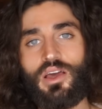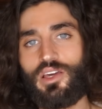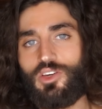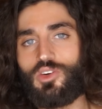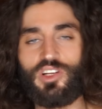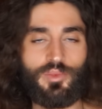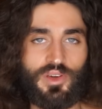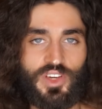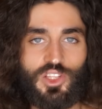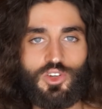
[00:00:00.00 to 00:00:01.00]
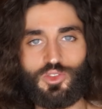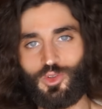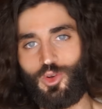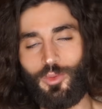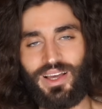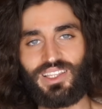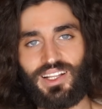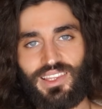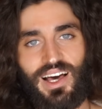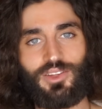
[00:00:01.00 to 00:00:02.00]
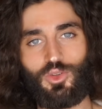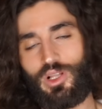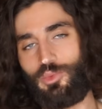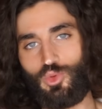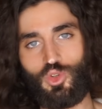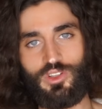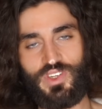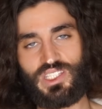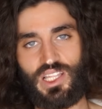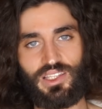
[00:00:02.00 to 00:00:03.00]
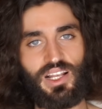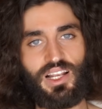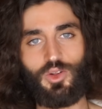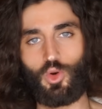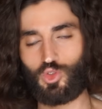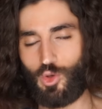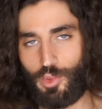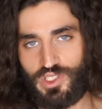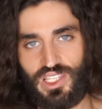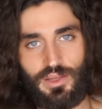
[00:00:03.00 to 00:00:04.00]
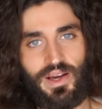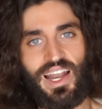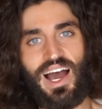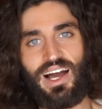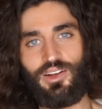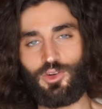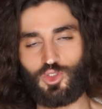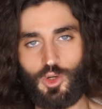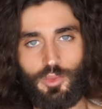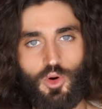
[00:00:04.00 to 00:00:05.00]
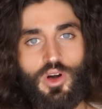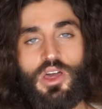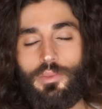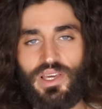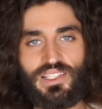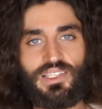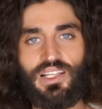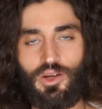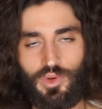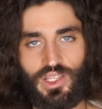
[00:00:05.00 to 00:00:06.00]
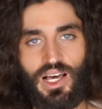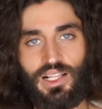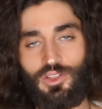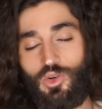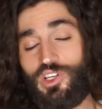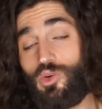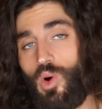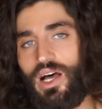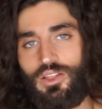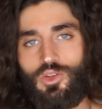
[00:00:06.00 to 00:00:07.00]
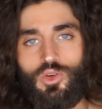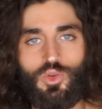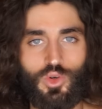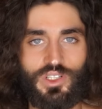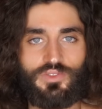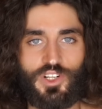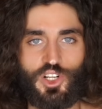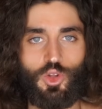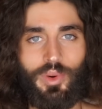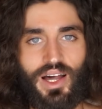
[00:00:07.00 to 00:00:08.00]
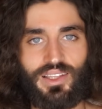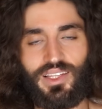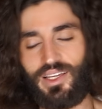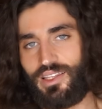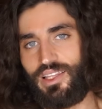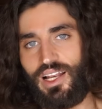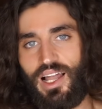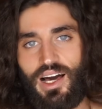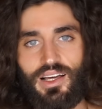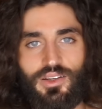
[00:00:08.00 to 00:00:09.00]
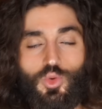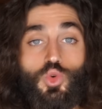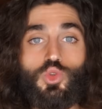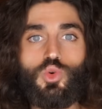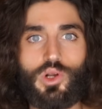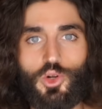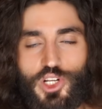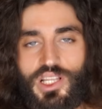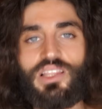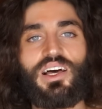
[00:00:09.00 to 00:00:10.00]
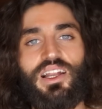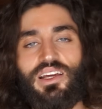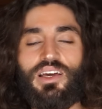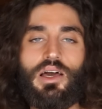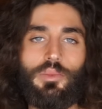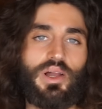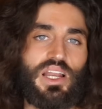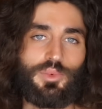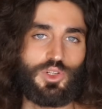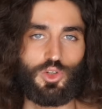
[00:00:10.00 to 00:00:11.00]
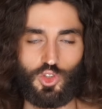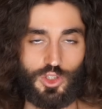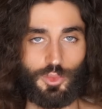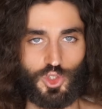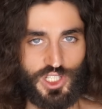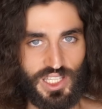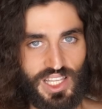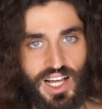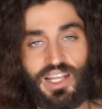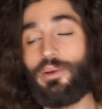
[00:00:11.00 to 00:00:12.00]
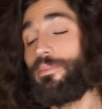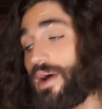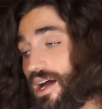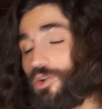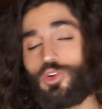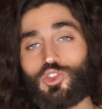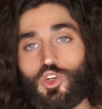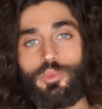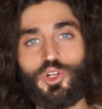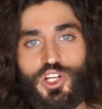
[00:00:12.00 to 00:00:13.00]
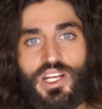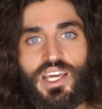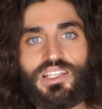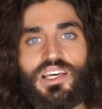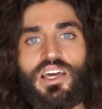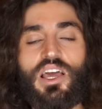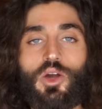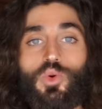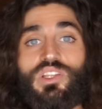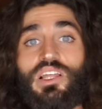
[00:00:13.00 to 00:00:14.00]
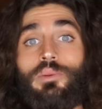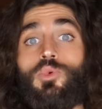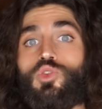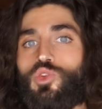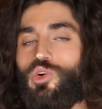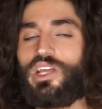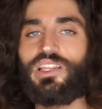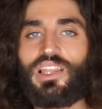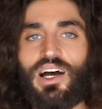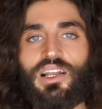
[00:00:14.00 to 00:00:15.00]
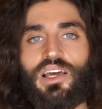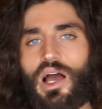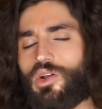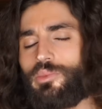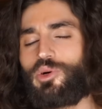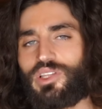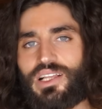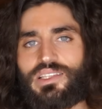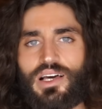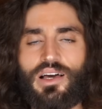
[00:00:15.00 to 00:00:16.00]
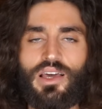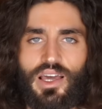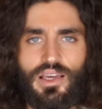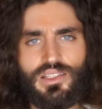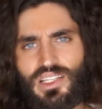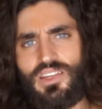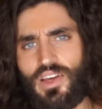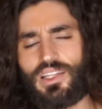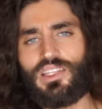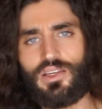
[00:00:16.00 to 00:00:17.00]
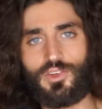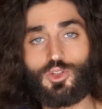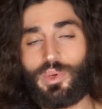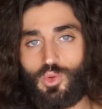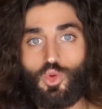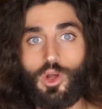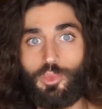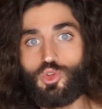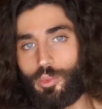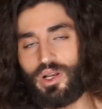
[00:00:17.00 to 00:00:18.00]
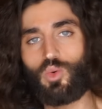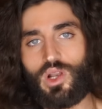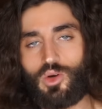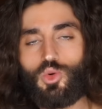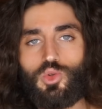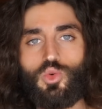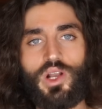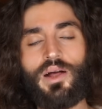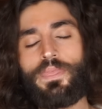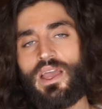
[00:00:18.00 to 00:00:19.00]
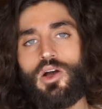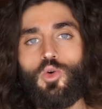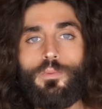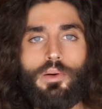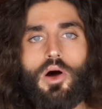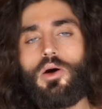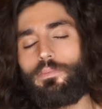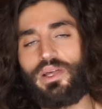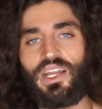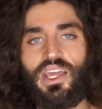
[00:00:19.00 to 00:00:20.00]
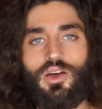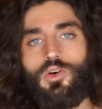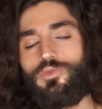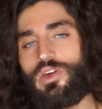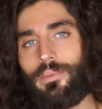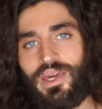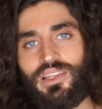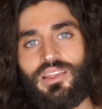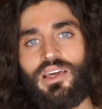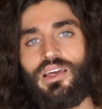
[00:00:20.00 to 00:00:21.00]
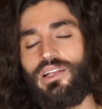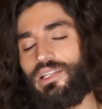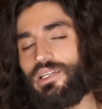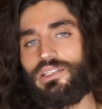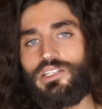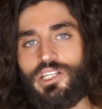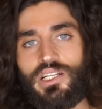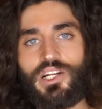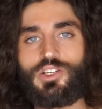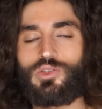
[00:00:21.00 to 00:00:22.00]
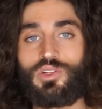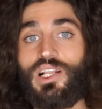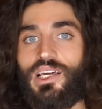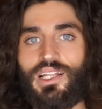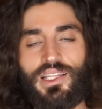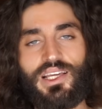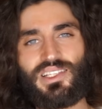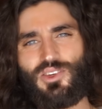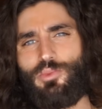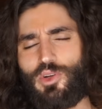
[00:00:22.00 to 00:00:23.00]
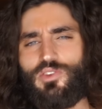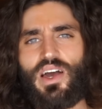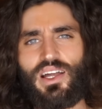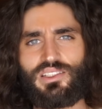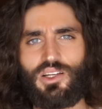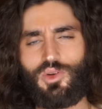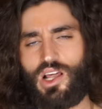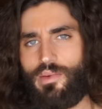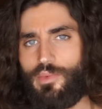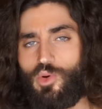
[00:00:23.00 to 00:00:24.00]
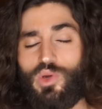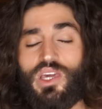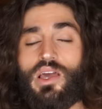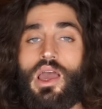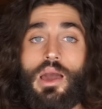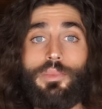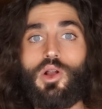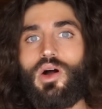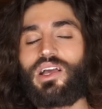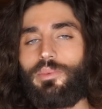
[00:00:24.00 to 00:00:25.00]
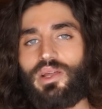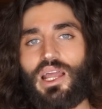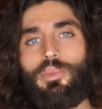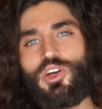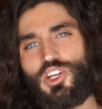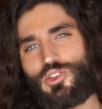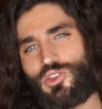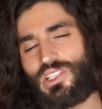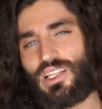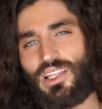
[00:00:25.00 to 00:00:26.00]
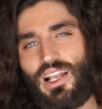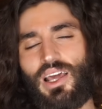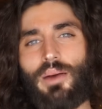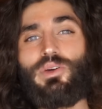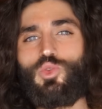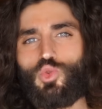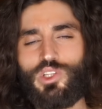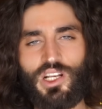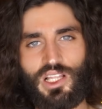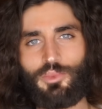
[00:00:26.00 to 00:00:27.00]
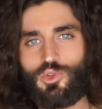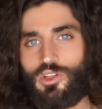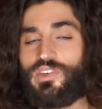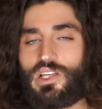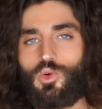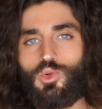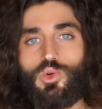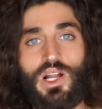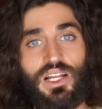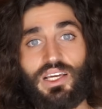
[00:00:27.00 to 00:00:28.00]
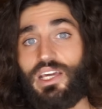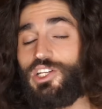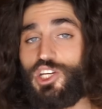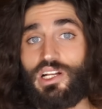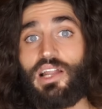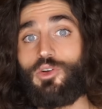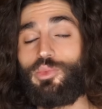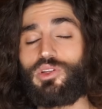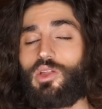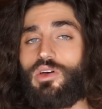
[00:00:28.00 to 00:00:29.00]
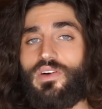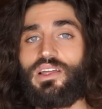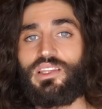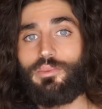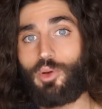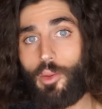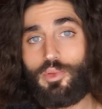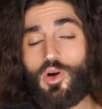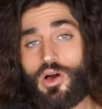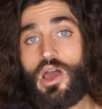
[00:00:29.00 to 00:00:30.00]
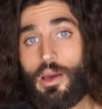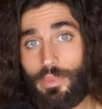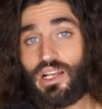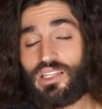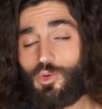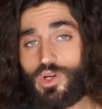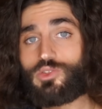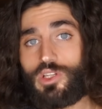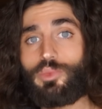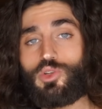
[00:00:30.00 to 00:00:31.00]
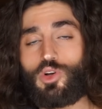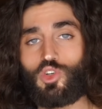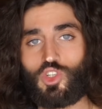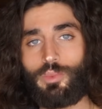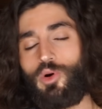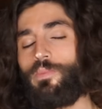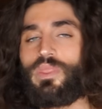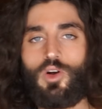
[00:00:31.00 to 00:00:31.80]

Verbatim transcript: Io nei miei video non l'ho mai trattato dal punto di vista dell'oroscopo settimanale, oroscopo mensile e quant'altro, in quanto noi facendo parte della cultura occidentale parliamo dell'oroscopo occidentale, ma l'oroscopo cinese, quindi del mondo orientale, ha un'importanza significativa, soprattutto appunto per quella cultura, un po' perché ovviamente lì in Cina ci sono delle credenze un po' diverse da quelle che abbiamo qui, però anche perché poi ci sono state delle abitudini dal punto di vista culturale che in Cina hanno portato avanti proprio per questo tipo di oroscopo.